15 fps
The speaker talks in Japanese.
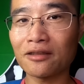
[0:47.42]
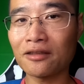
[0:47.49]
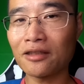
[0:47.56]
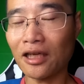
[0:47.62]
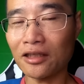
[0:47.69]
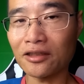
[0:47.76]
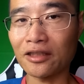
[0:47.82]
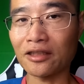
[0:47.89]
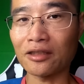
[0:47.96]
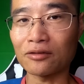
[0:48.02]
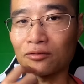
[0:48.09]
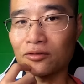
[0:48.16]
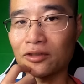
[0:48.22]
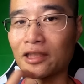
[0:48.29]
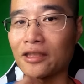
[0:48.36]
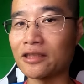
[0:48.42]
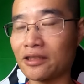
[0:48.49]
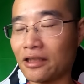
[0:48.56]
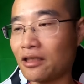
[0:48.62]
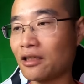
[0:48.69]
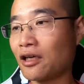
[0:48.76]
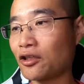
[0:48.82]
何人か乗ってです
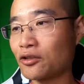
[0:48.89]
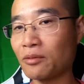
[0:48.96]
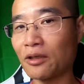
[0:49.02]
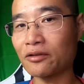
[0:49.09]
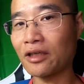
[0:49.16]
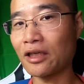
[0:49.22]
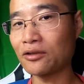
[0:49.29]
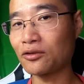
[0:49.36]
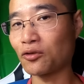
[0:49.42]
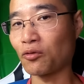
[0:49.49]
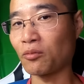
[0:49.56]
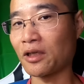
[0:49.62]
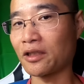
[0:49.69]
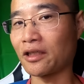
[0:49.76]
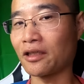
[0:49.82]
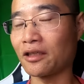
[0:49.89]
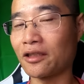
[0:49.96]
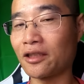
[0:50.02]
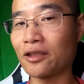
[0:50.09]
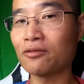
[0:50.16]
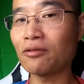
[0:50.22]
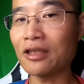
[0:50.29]
ね、はるばる関東まで
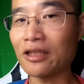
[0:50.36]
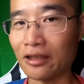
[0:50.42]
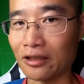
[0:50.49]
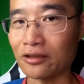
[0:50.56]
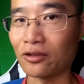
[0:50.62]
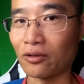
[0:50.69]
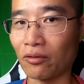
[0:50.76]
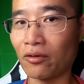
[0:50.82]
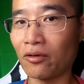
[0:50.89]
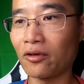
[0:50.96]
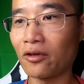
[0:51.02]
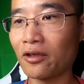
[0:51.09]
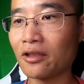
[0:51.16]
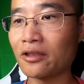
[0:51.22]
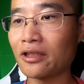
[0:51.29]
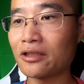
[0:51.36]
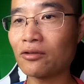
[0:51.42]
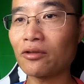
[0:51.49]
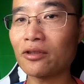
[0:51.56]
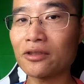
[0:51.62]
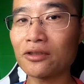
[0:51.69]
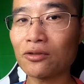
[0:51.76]
行くわけですよ。で、
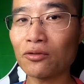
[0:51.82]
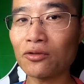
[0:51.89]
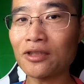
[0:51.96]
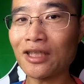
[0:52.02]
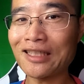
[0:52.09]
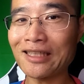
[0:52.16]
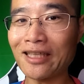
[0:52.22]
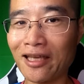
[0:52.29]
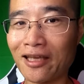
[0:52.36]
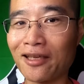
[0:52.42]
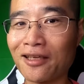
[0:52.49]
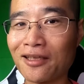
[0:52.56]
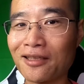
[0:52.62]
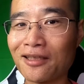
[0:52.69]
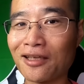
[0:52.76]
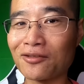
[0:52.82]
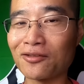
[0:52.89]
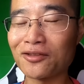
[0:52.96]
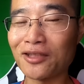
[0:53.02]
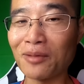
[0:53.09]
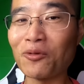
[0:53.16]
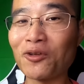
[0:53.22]
それ、その先で、あ
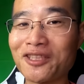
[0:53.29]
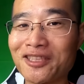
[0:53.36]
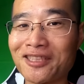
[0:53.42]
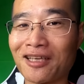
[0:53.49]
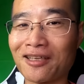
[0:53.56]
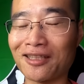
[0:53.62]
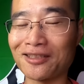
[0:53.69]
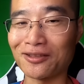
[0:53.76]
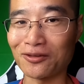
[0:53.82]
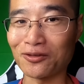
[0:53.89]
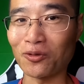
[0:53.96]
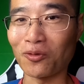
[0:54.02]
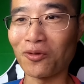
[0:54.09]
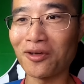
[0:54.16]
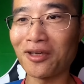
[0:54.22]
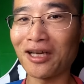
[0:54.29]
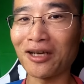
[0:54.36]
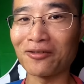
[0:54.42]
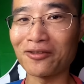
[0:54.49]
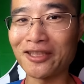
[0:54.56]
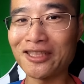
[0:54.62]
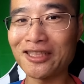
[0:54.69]
の、デモに参加すると。
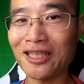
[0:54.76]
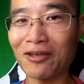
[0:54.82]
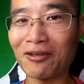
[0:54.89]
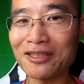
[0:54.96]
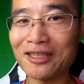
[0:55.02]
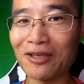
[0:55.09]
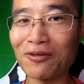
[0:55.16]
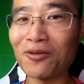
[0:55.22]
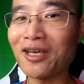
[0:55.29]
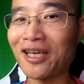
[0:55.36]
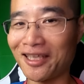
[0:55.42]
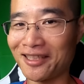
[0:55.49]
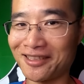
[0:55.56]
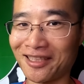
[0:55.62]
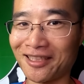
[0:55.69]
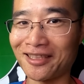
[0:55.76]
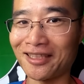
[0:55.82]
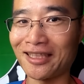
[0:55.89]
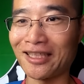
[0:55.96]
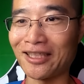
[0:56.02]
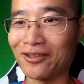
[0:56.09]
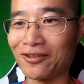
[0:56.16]
あの、石川さんを返せっ
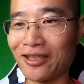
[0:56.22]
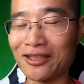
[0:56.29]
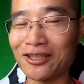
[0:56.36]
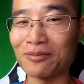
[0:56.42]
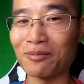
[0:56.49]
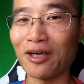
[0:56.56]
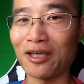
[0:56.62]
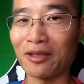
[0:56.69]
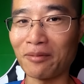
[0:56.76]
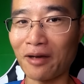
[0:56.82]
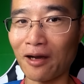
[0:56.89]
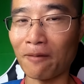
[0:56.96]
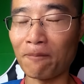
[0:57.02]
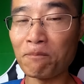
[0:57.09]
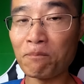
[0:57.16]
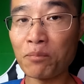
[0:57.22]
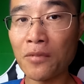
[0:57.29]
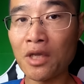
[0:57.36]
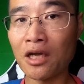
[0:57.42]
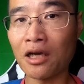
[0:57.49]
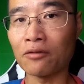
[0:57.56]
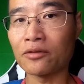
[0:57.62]
ていうやつもあれば、
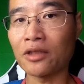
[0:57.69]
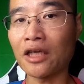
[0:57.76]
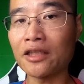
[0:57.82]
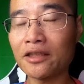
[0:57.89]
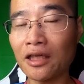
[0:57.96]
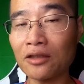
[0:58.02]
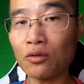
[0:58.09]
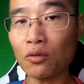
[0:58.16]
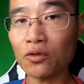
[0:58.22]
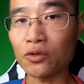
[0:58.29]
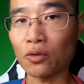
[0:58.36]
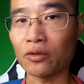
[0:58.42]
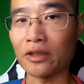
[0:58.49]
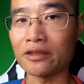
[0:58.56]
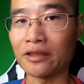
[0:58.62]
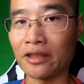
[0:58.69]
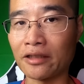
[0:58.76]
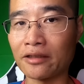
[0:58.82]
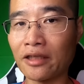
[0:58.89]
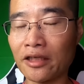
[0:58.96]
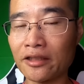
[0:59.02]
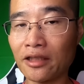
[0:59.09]
あの成田闘争ですね。
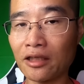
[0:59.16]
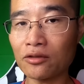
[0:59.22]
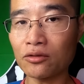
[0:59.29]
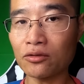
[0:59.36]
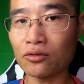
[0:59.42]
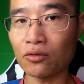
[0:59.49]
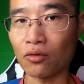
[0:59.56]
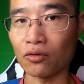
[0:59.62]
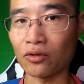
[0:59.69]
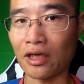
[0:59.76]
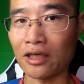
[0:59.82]
成田空港の